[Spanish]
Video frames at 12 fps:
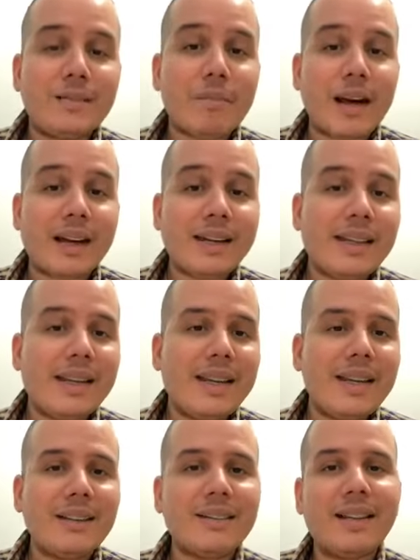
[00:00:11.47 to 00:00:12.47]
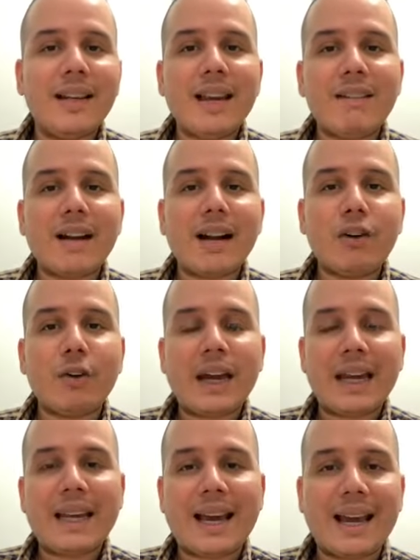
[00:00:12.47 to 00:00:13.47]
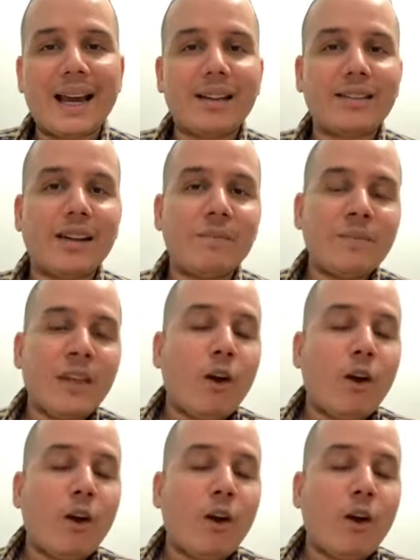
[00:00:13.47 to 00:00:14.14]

Barranquilla, celébralo en la casa.